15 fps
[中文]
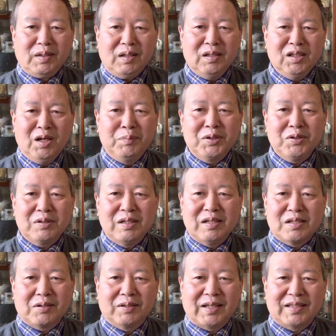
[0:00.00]
要么就是你
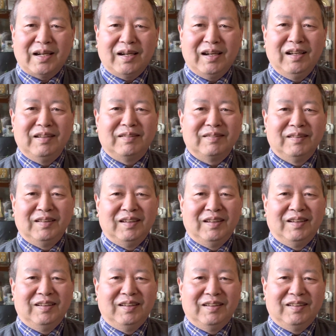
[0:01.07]
遭大家恨，
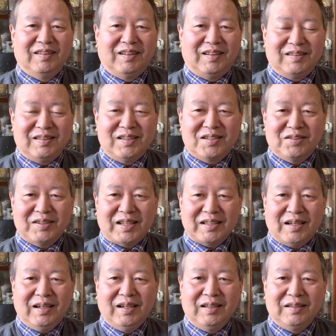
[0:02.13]
啊，你遭大
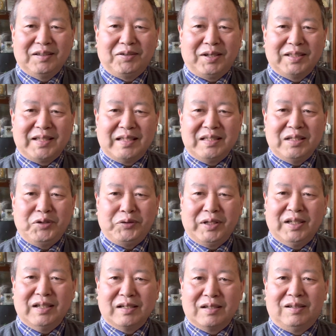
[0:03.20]
家恨的话，点击率也
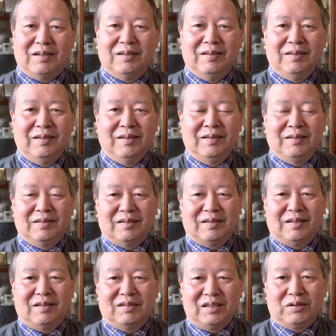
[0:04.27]
很高，
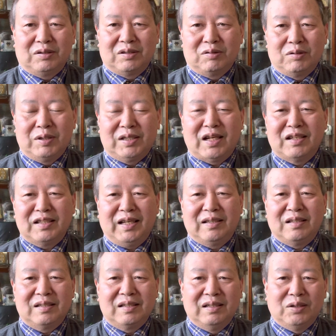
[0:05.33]
啊，所以当年
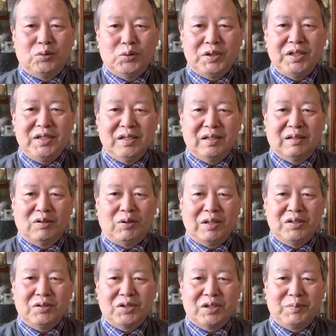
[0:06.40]
的这个胡锡进，环
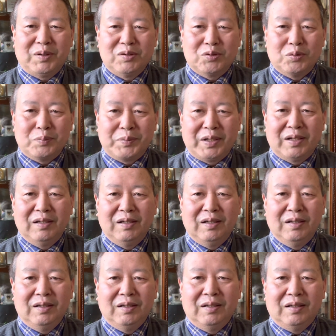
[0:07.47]
球时报总编，
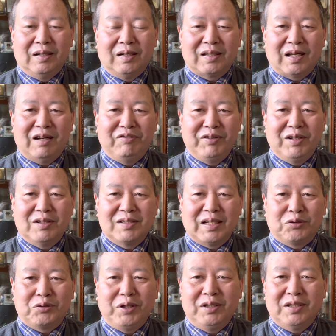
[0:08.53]
啊，他非要在
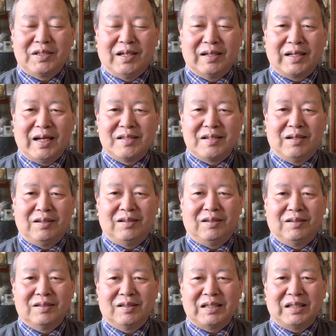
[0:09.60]
推特上开账号，
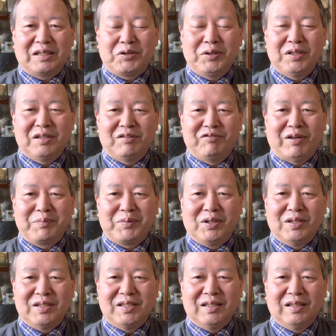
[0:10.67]
在推特上发表
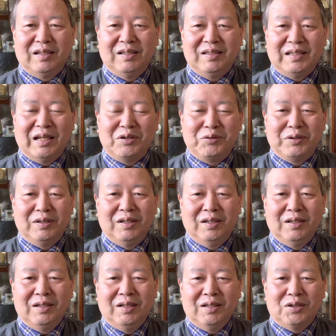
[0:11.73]
一些言论，
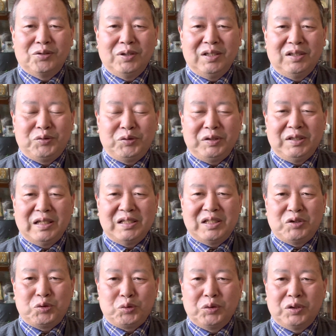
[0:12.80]
所以引起
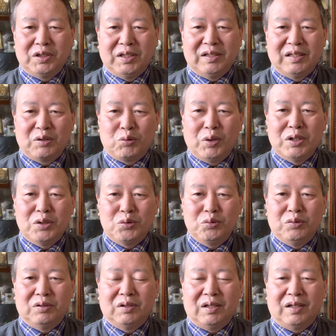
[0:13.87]
许多人的关
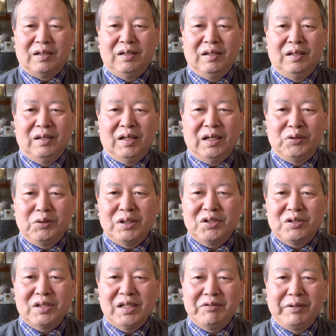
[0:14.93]
注，啊，很多人就
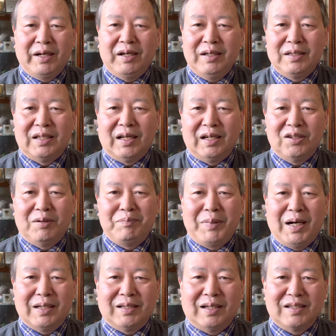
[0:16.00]
是因为恨他，要
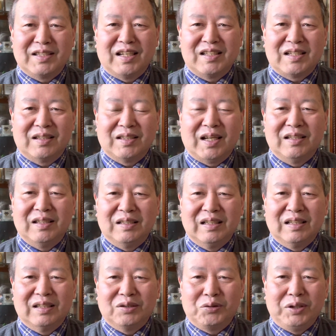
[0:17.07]
骂他，才上他的那
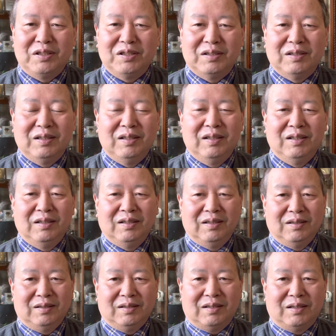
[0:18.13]
个推特，
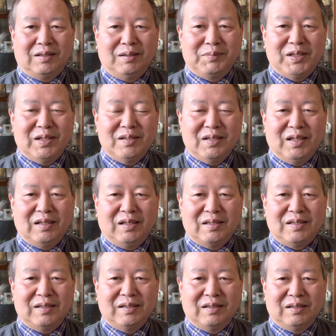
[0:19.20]
啊，那么现在呢，
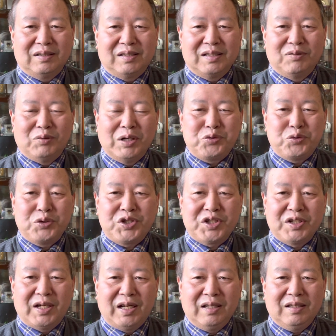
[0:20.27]
这个这个王菊
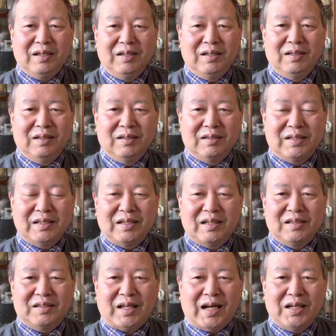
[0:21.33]
治安，现在
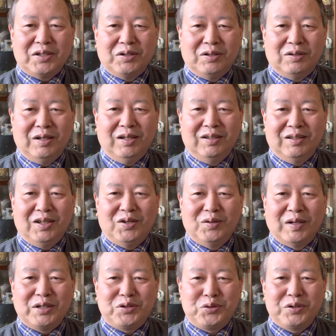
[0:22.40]
大有后
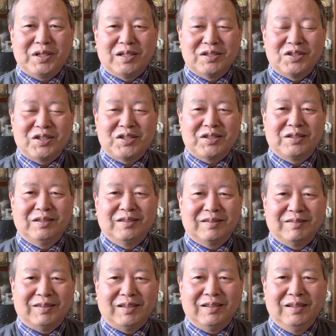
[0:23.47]
来居上之势，
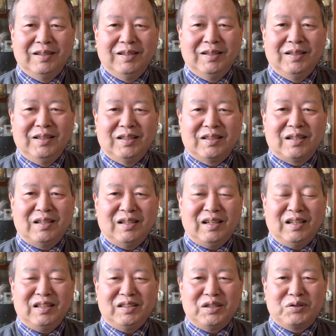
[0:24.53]
啊，当
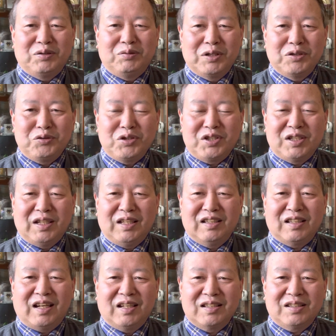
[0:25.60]
然你说王菊治安，
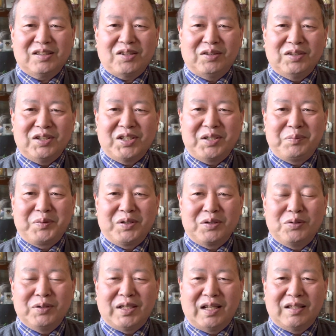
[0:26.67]
他到底是不是
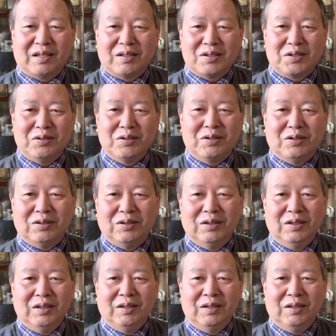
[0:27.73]
共产党的走狗？